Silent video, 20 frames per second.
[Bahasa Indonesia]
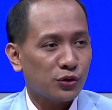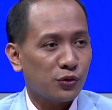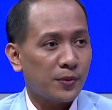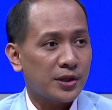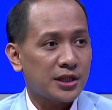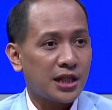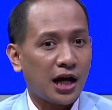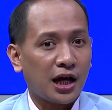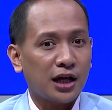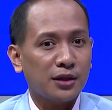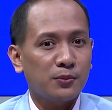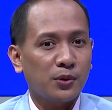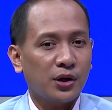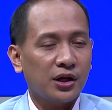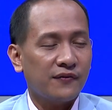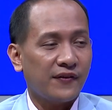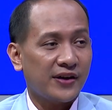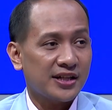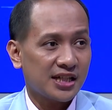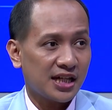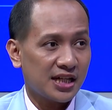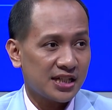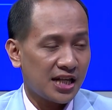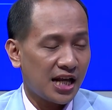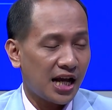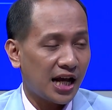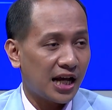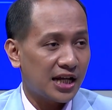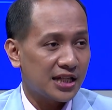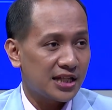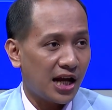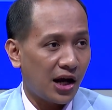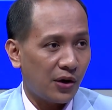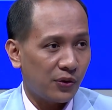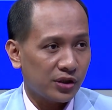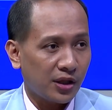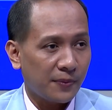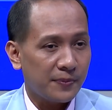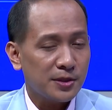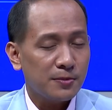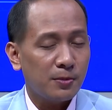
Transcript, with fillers: rumah sakit mungkin vaskesnya agak jauh. Tapi ya.